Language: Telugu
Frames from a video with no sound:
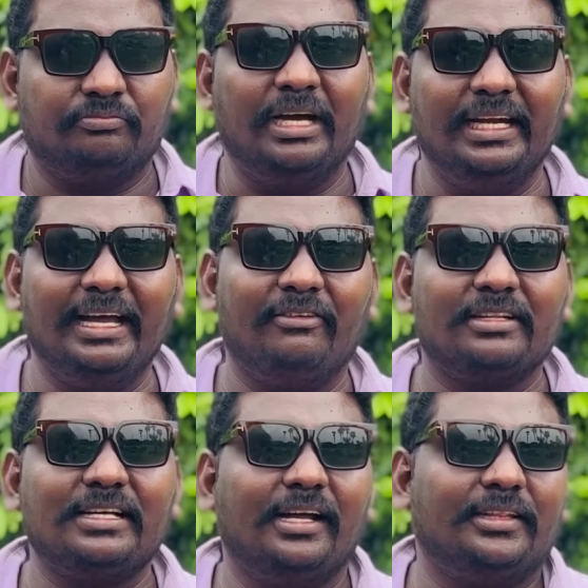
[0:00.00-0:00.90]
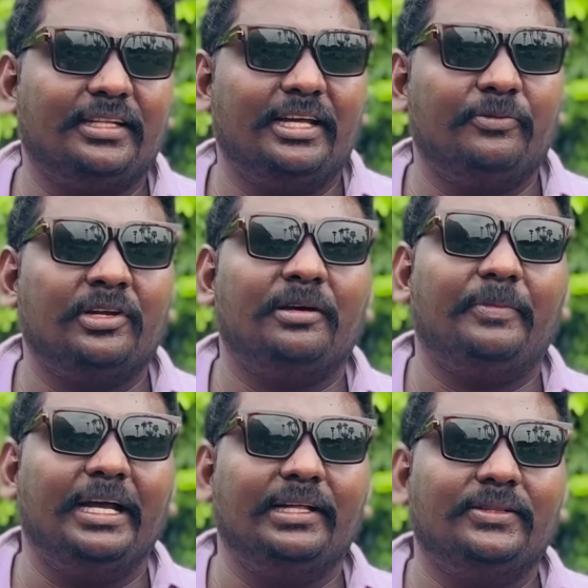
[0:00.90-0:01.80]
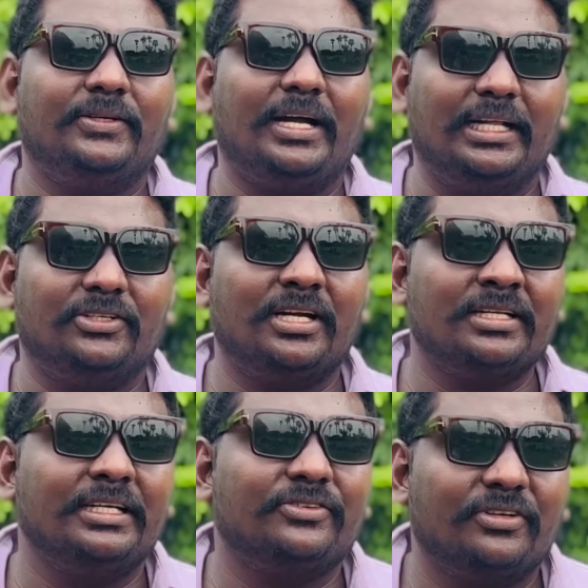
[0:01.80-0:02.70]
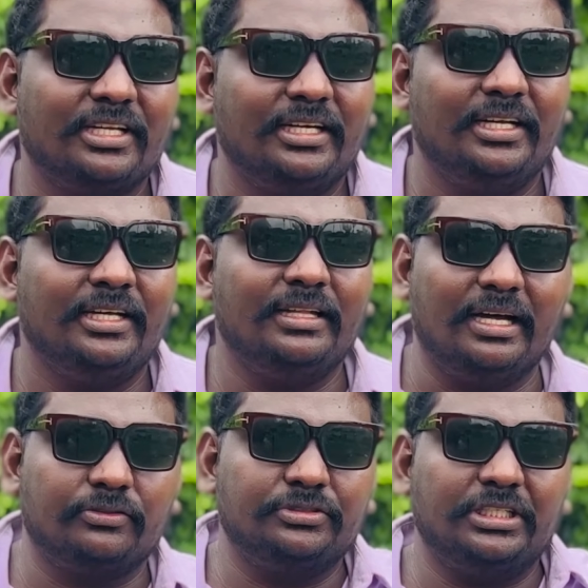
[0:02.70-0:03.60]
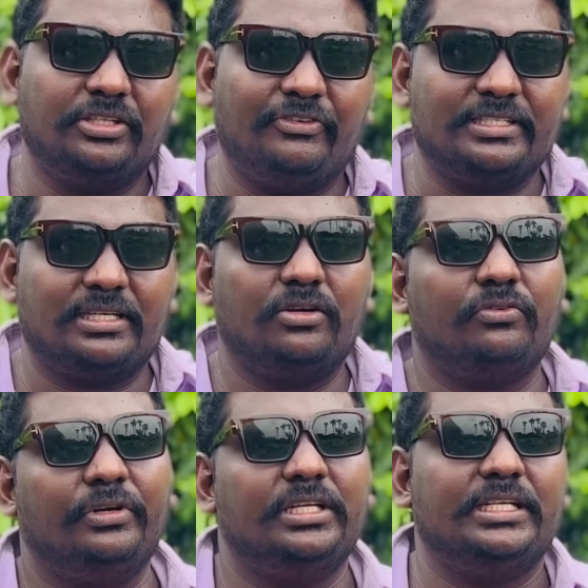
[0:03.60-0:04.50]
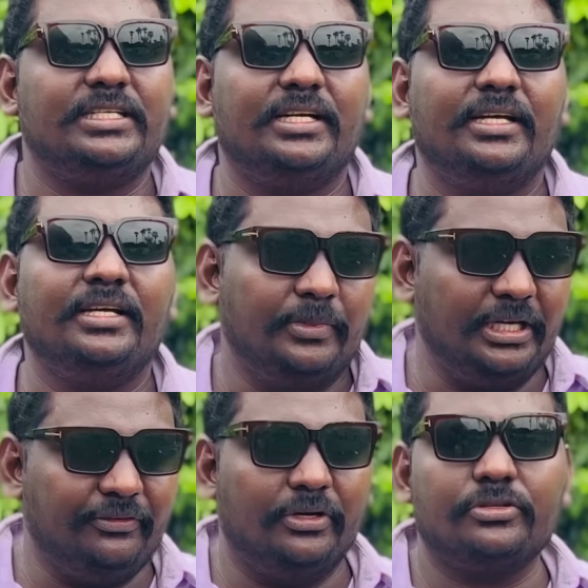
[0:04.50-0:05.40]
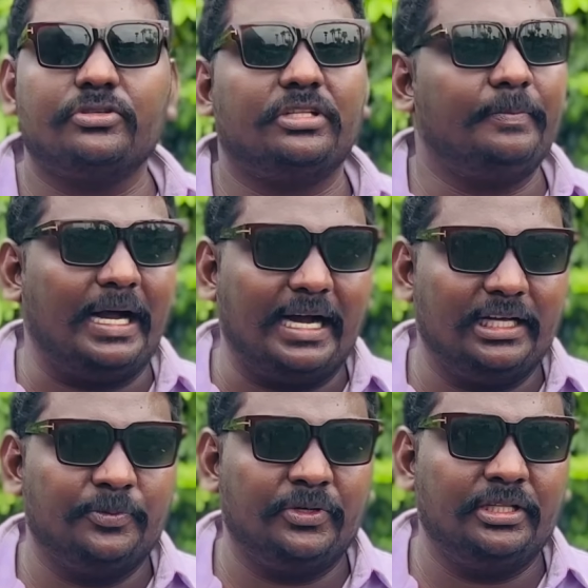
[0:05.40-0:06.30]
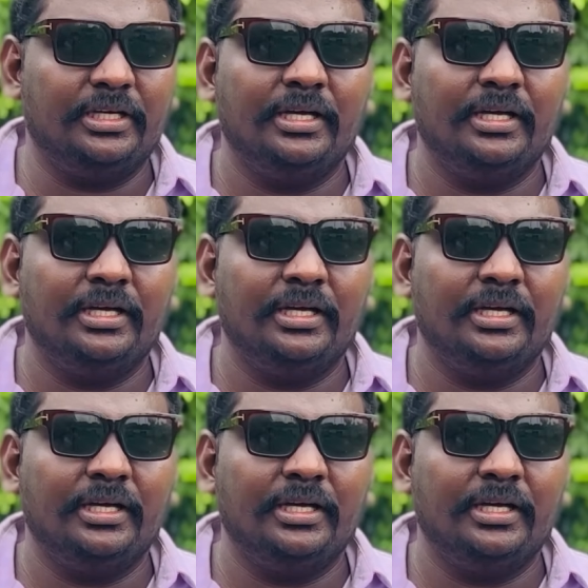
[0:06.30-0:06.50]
మళ్ళీ ఏమైనా తగులుతుందేమో అన్న భయంతో కళ్ళజోడని పెట్టుకుంటానండి దాని గురించి అయితే స్పెషల్ గా ఒక వీడియో చేశానండి మీరు ఈ వీడియో చూస్తే బాగా అర్థమవుద్ది